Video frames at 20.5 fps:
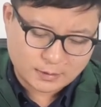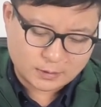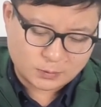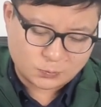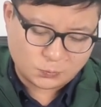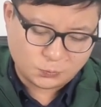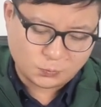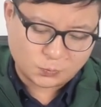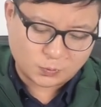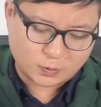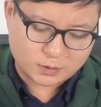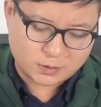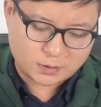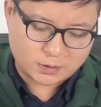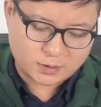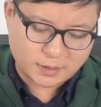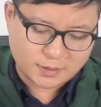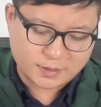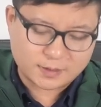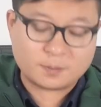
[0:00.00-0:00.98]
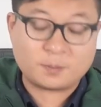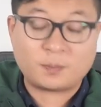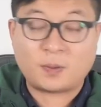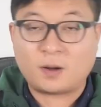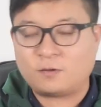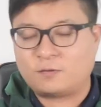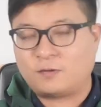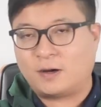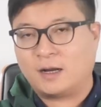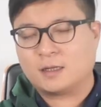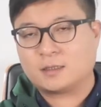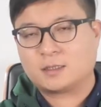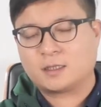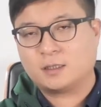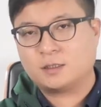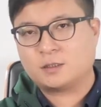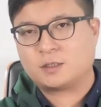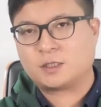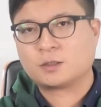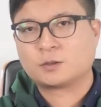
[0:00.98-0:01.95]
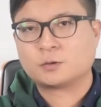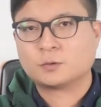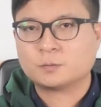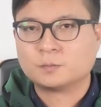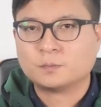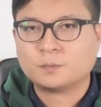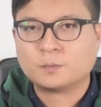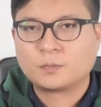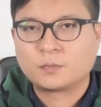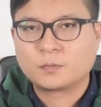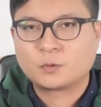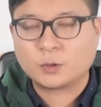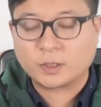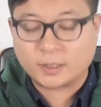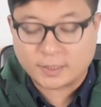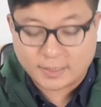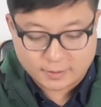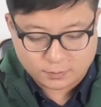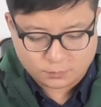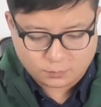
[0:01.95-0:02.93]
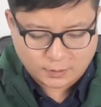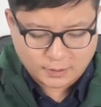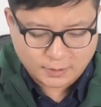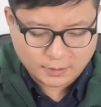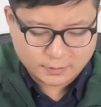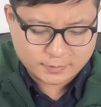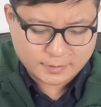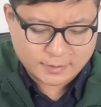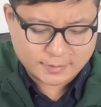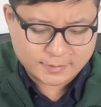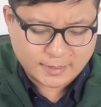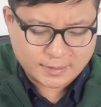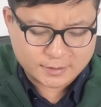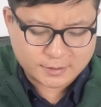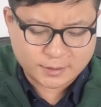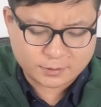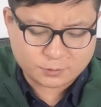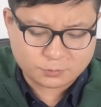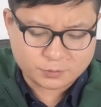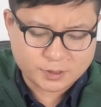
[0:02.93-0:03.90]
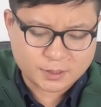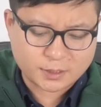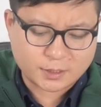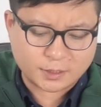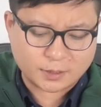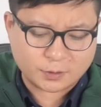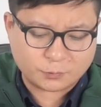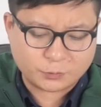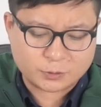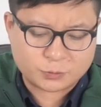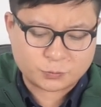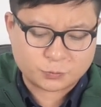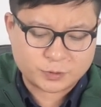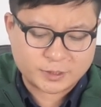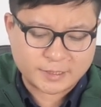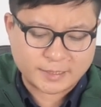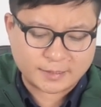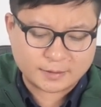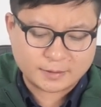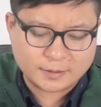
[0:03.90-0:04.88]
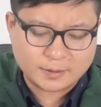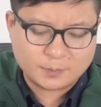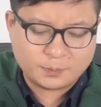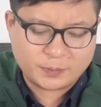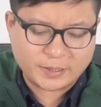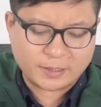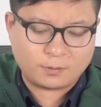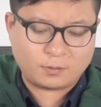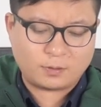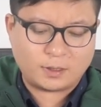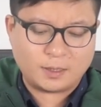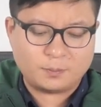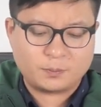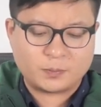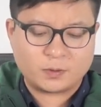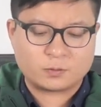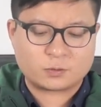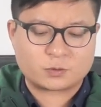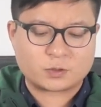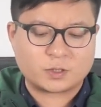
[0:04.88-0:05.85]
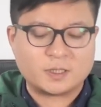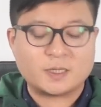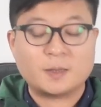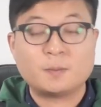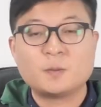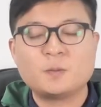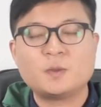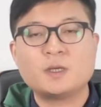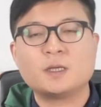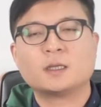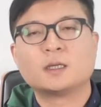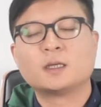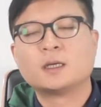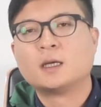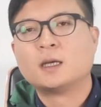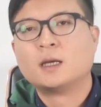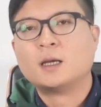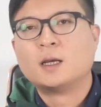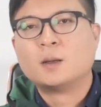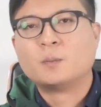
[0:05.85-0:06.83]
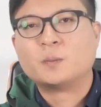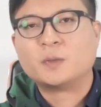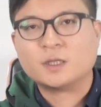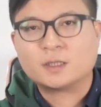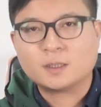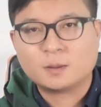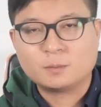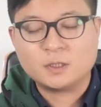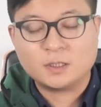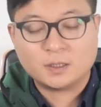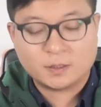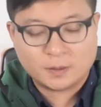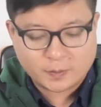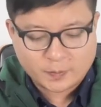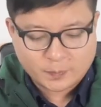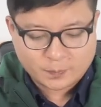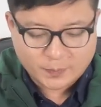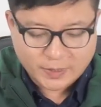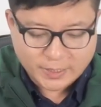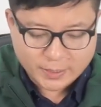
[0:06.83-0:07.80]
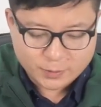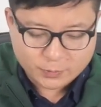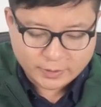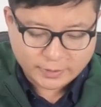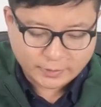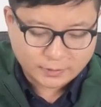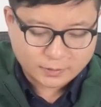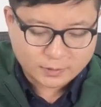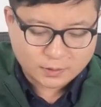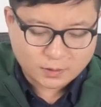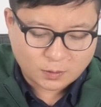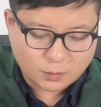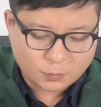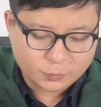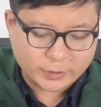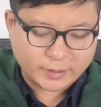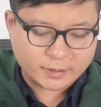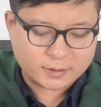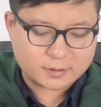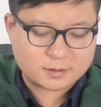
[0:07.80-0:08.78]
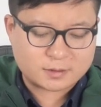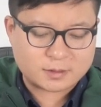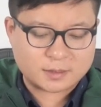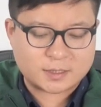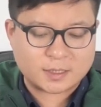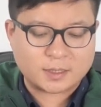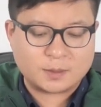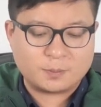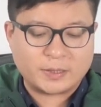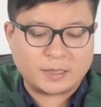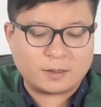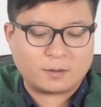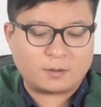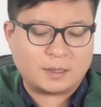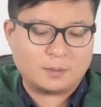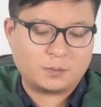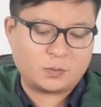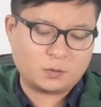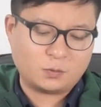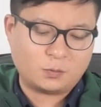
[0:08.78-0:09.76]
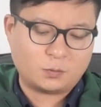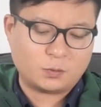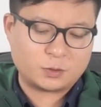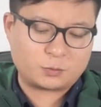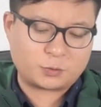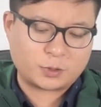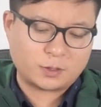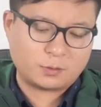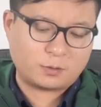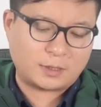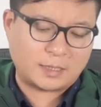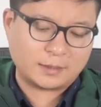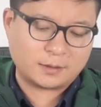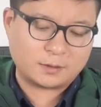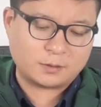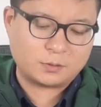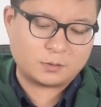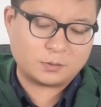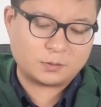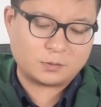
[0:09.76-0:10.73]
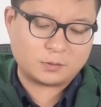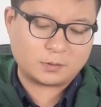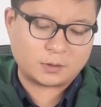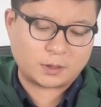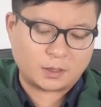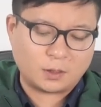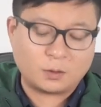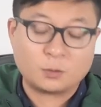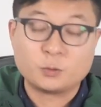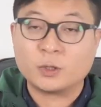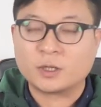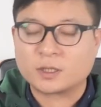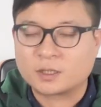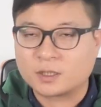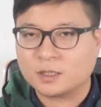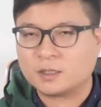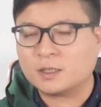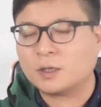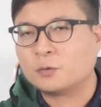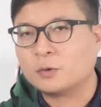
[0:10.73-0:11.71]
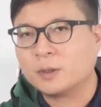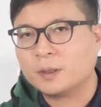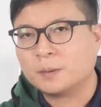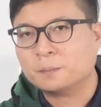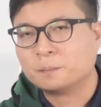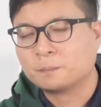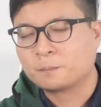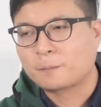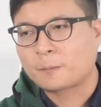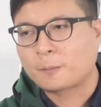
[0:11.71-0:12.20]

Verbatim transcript: 如果真的爆发了这个金融对抗的话，那哪些东西可能会出现变化？比如说人民币、比特币。美元、欧元这些的变化，比如我觉得话，啊，欧元可能会，